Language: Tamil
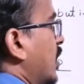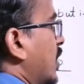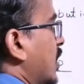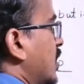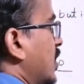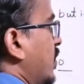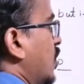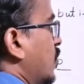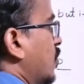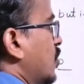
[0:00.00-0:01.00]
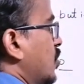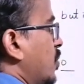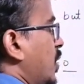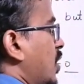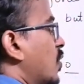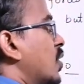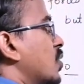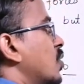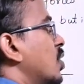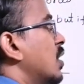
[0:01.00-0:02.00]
நெட் கன்சர்வேட்டிவ் ஃபோர்ஸ் ஷுட் பி ஈக்குவல் டு